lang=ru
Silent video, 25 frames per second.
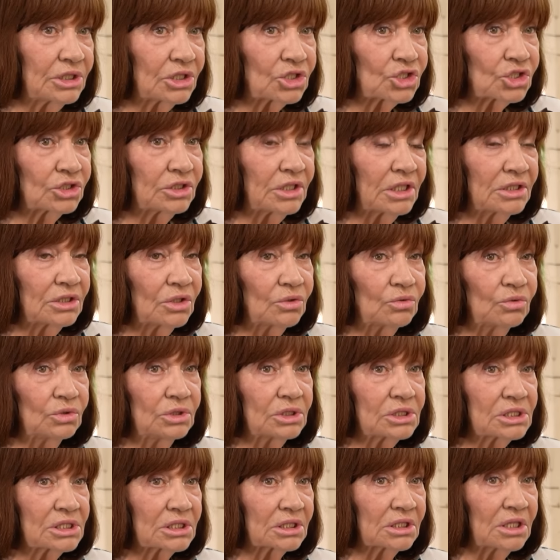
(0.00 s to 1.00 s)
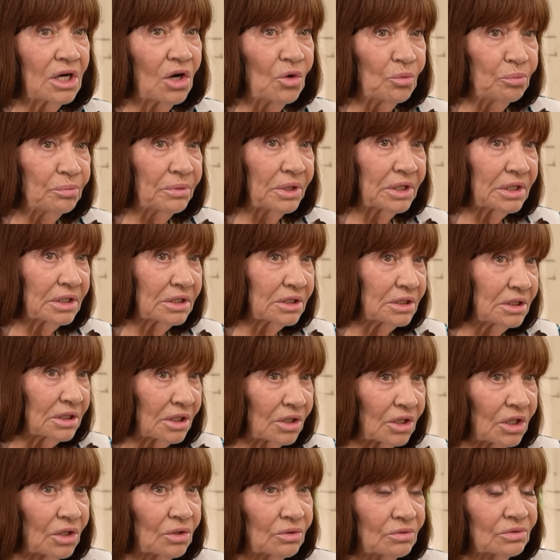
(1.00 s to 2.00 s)
Я жила на улице Каупмех, это
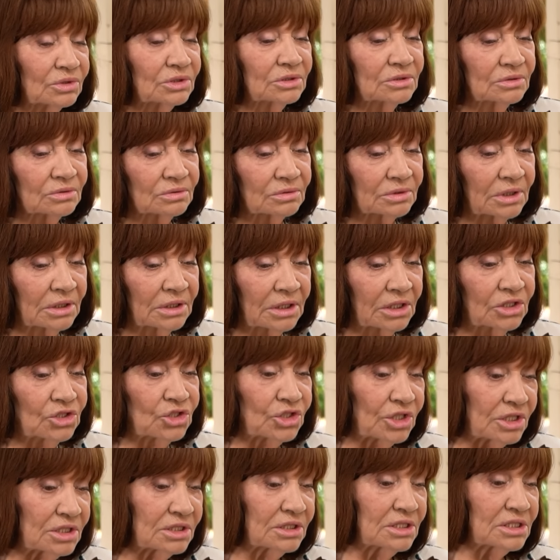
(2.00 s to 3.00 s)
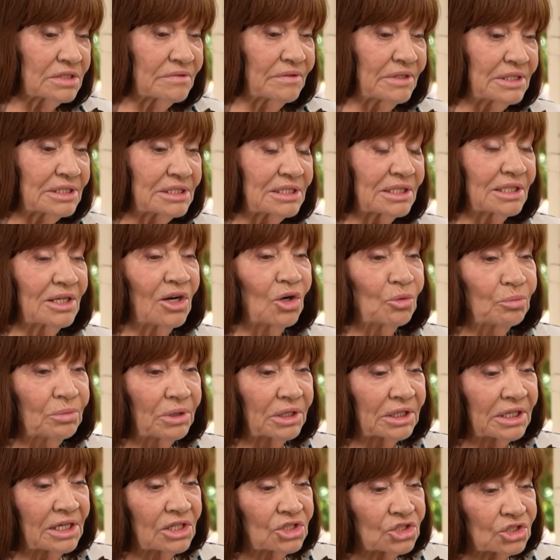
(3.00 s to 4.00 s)
такая вот, она и сейчас называется
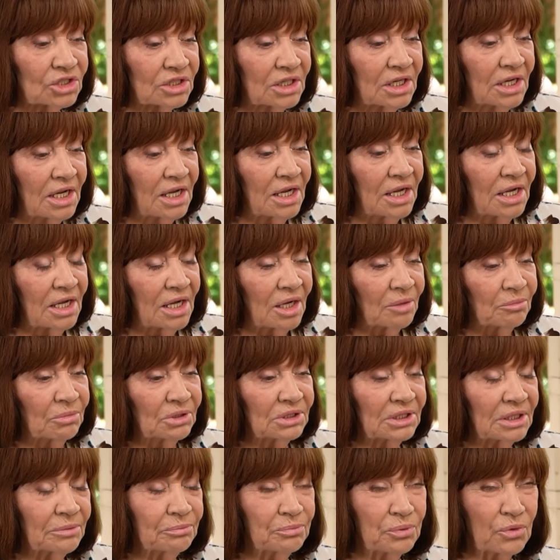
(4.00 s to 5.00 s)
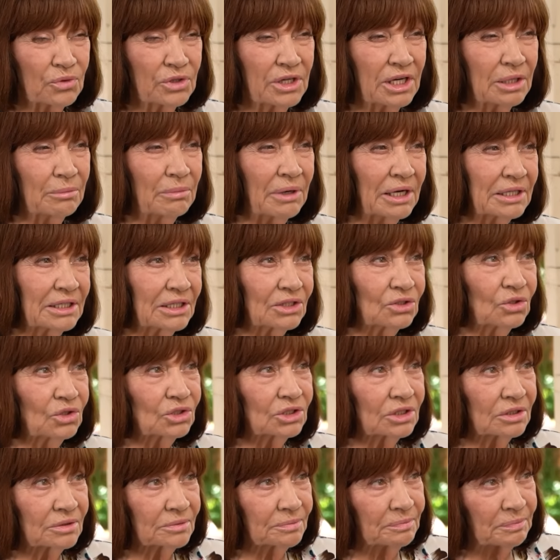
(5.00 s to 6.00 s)
Каупмех, раньше была Пюгельмани, но
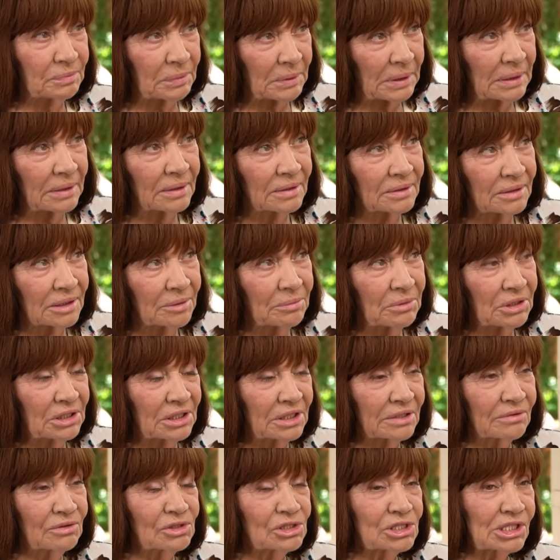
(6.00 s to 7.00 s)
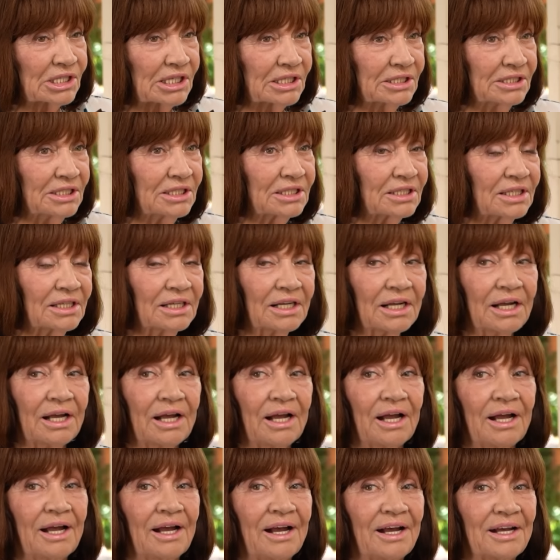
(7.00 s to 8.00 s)
это по имени революционера
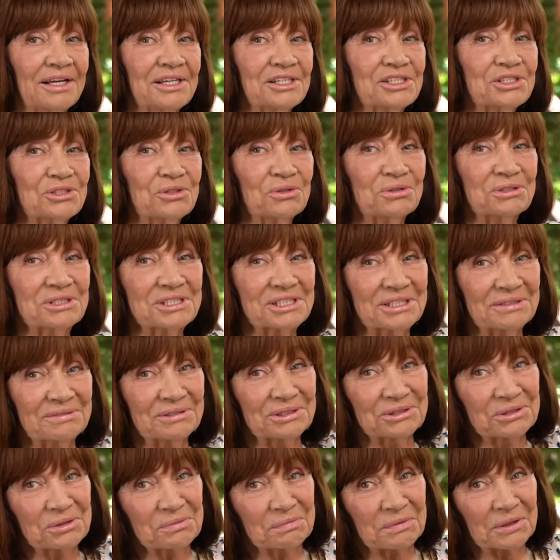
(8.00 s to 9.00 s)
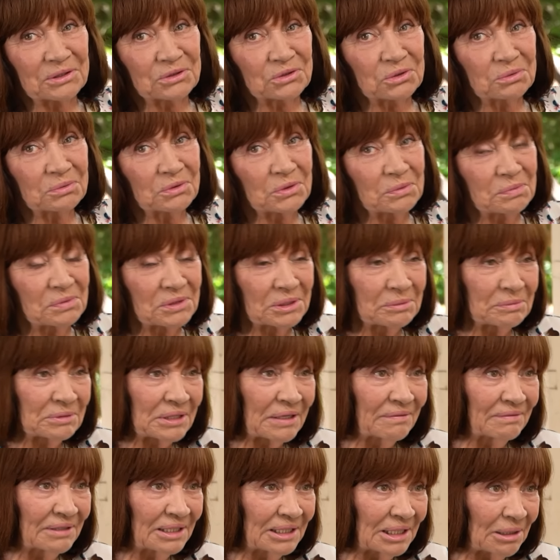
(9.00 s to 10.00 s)
эстонского, но потом его
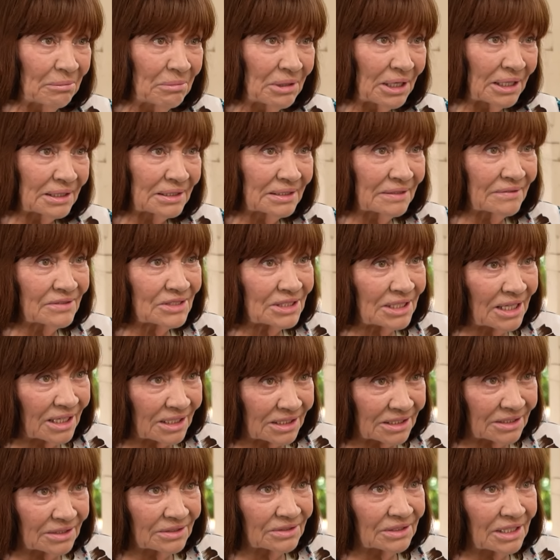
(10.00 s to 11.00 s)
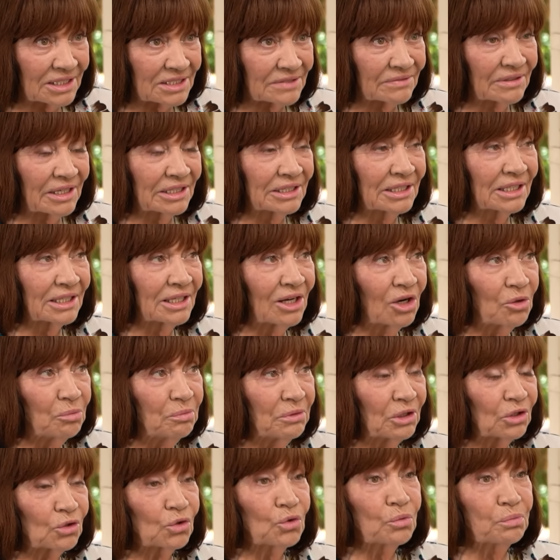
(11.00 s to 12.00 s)
переименовали обратно в старое название
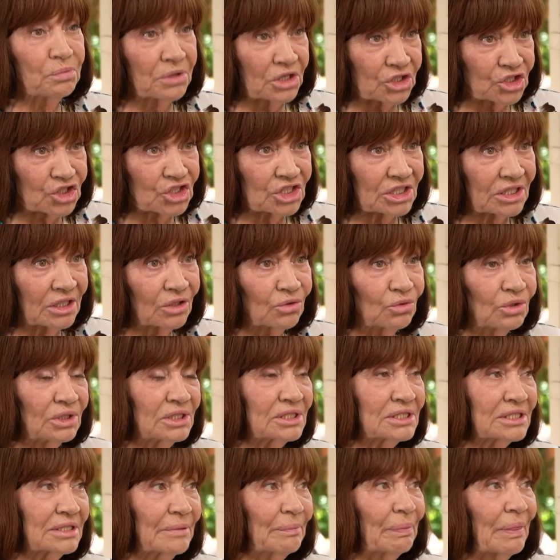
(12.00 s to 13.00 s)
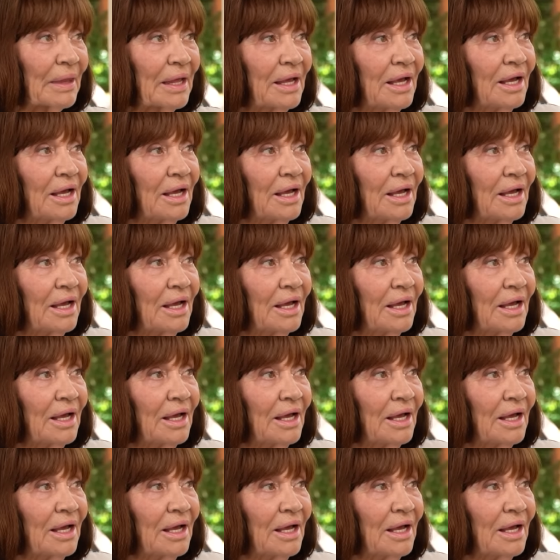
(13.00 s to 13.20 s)
Каупмех, Купеческая улица.